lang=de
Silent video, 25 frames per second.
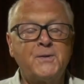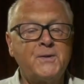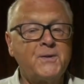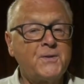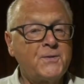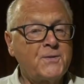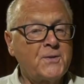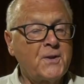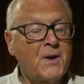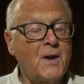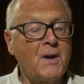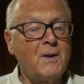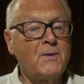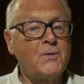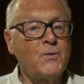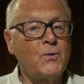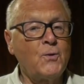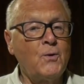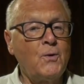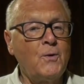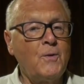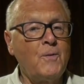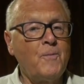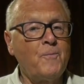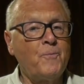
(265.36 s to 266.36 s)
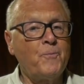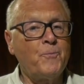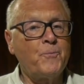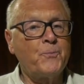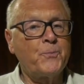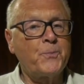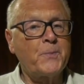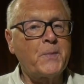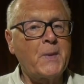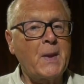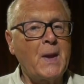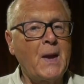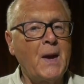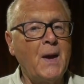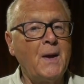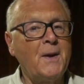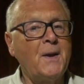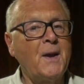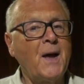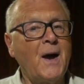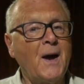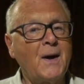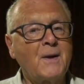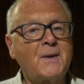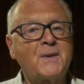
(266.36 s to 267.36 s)
ist also
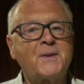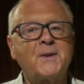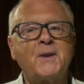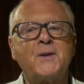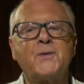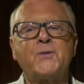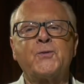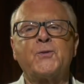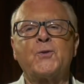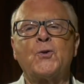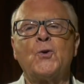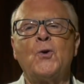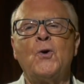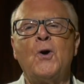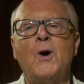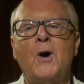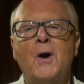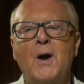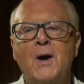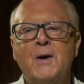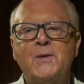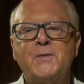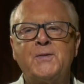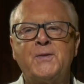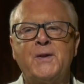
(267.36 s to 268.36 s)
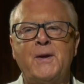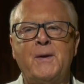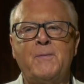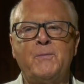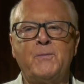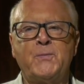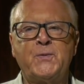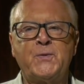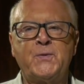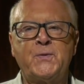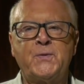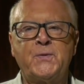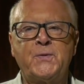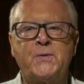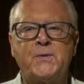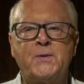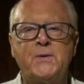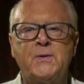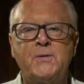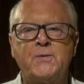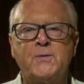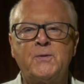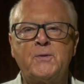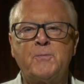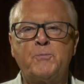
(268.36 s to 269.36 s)
ein Akt des Gehorsams,
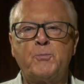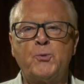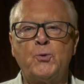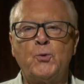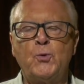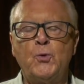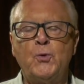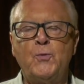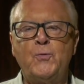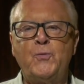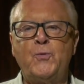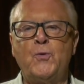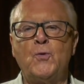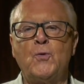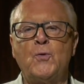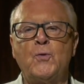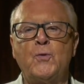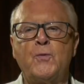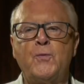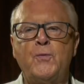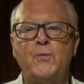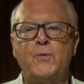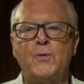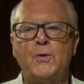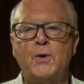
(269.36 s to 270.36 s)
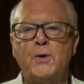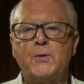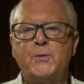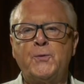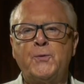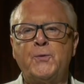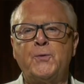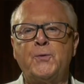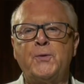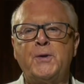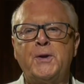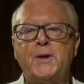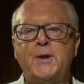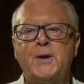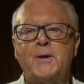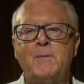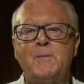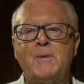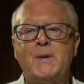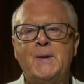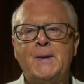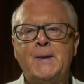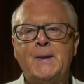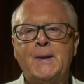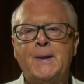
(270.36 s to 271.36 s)
diese Prüfung
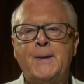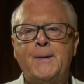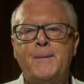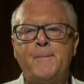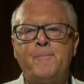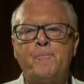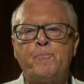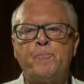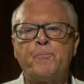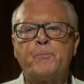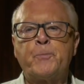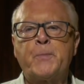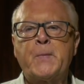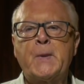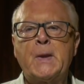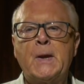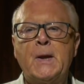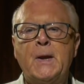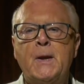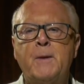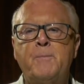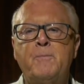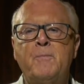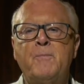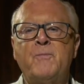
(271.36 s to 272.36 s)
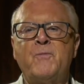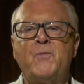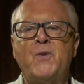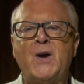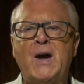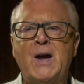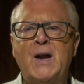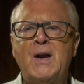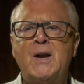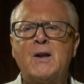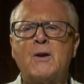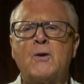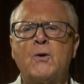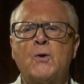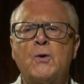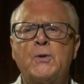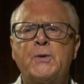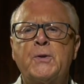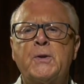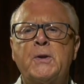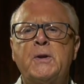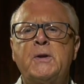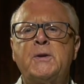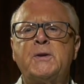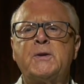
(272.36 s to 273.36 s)
vorzunehmen, eben weil
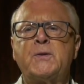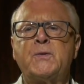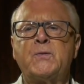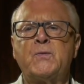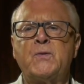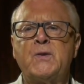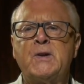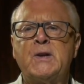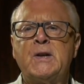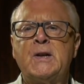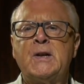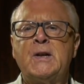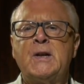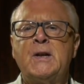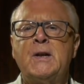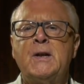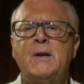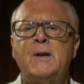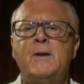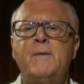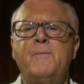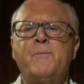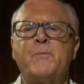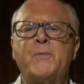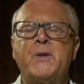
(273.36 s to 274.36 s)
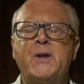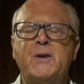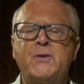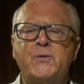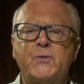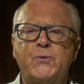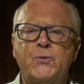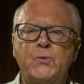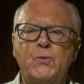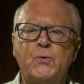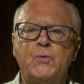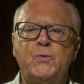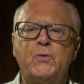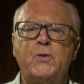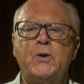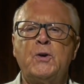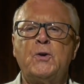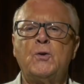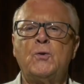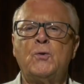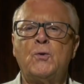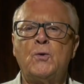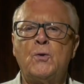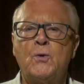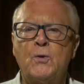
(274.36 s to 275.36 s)
Gott nicht will, dass du
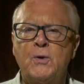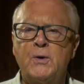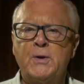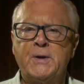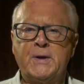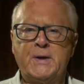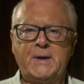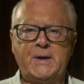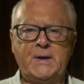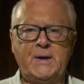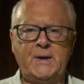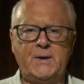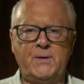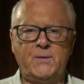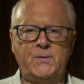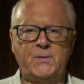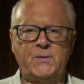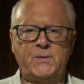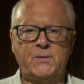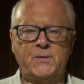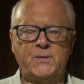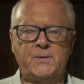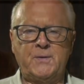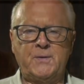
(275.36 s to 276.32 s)
verloren gehst.